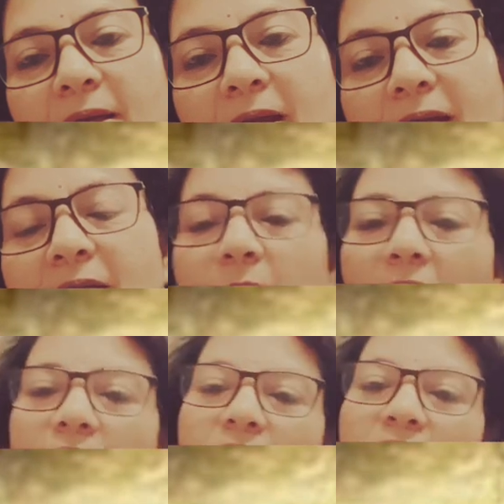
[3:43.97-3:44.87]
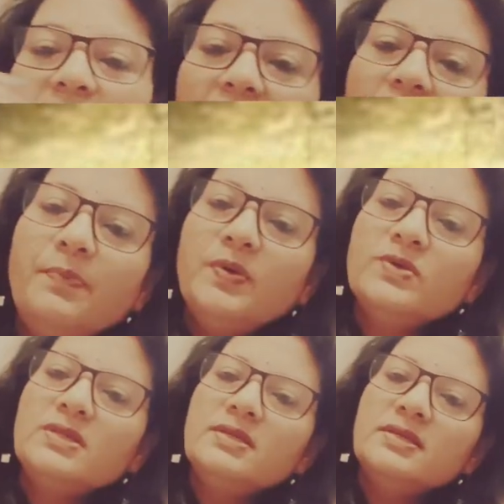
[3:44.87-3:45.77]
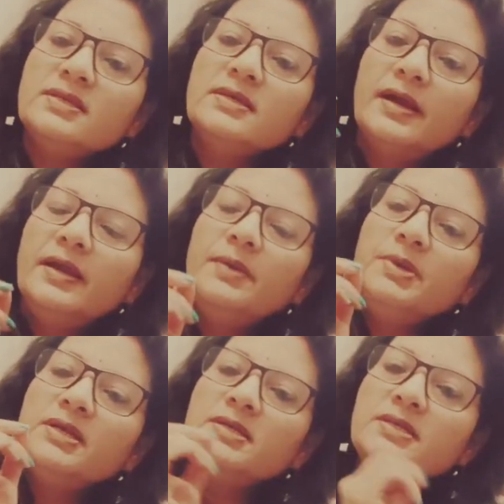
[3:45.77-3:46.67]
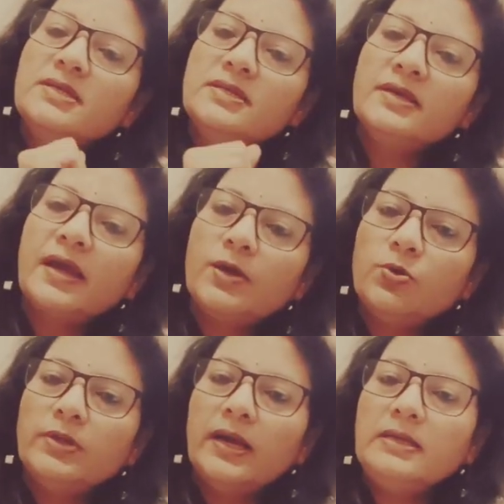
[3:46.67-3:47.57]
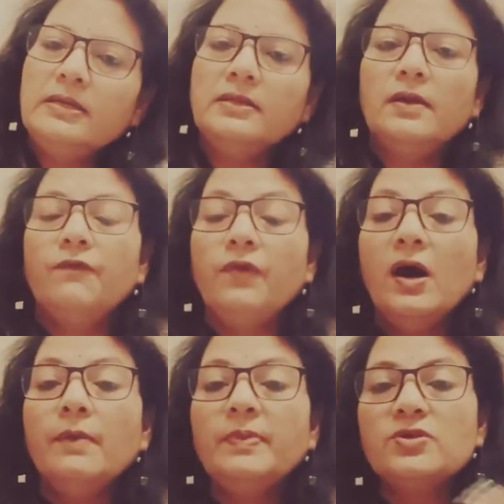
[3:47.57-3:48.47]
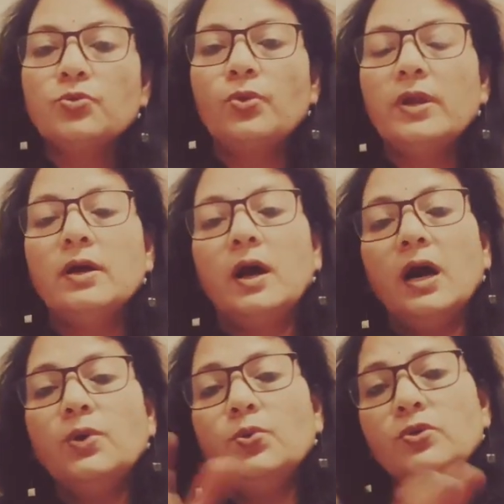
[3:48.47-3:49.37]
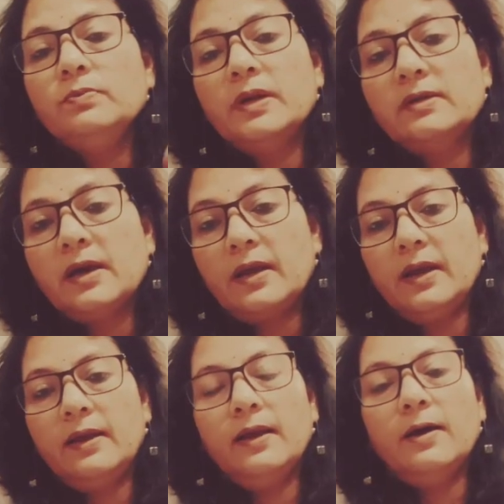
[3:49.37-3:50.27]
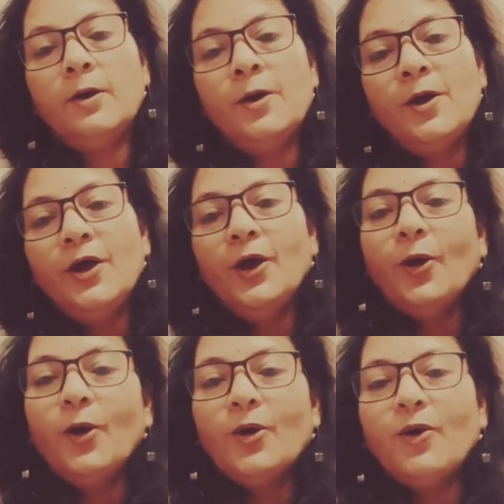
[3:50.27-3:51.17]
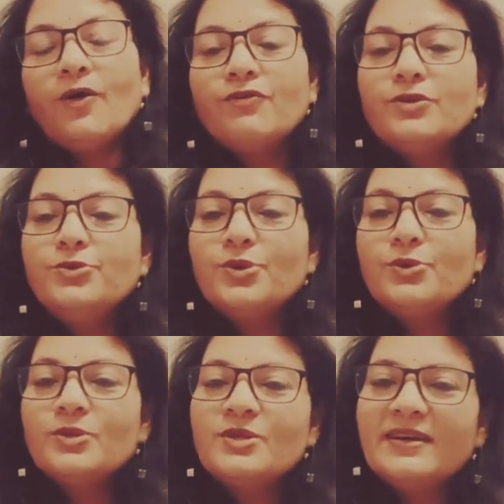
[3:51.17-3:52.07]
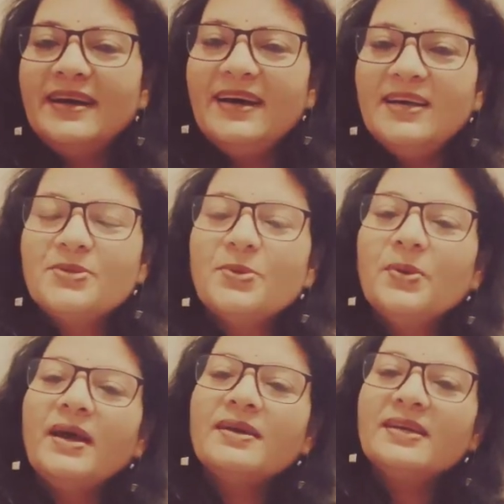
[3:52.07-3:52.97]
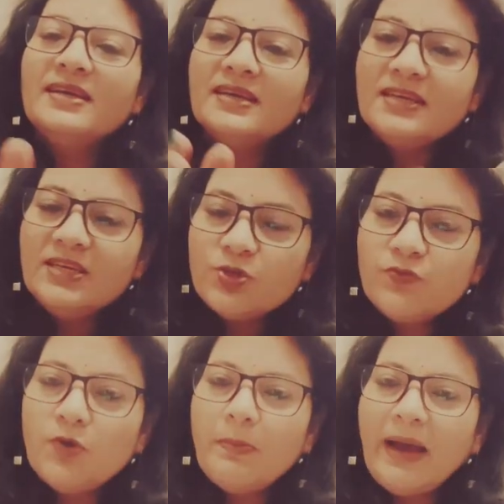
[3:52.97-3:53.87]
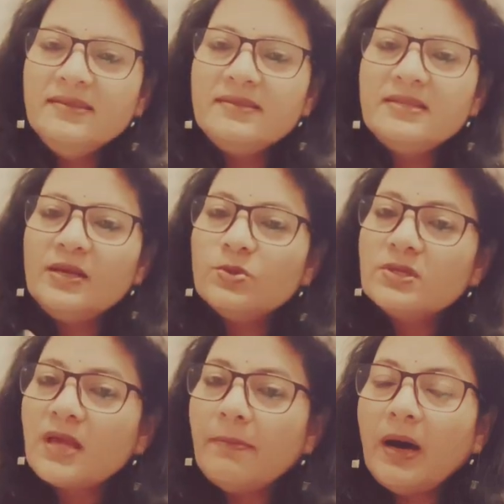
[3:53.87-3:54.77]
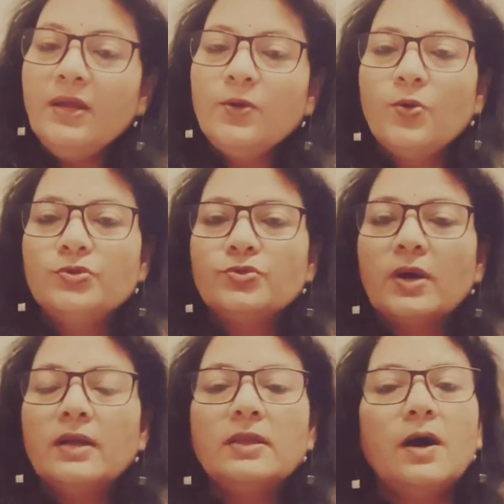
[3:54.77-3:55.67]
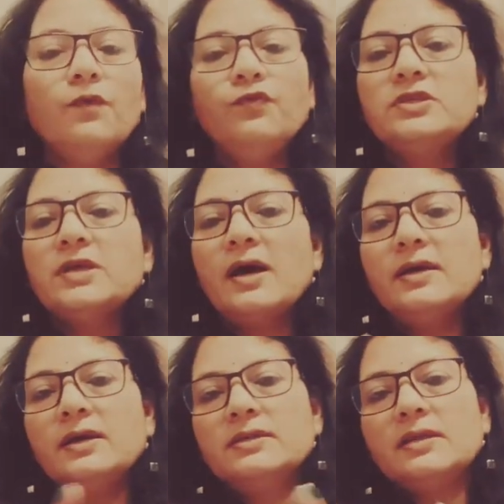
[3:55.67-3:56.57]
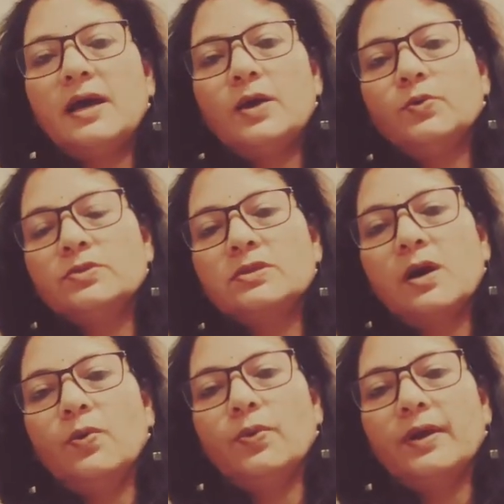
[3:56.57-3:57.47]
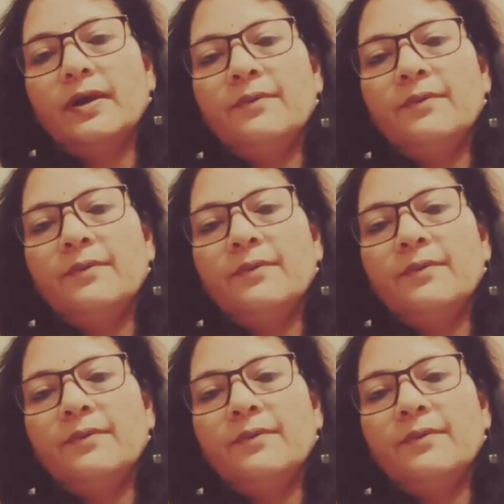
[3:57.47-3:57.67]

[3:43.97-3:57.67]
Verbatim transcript: घंटे बाद ही जहाँ पे उसने जिस गड्ढे में जिस जगह खुदाई की थी वहाँ पे सोने का अकूट बंधार निकला और वो चूंकि उस सोना की जो वो माइंस थी उसका मालिक हो चुका था वो सारा का सारा उसका हो गया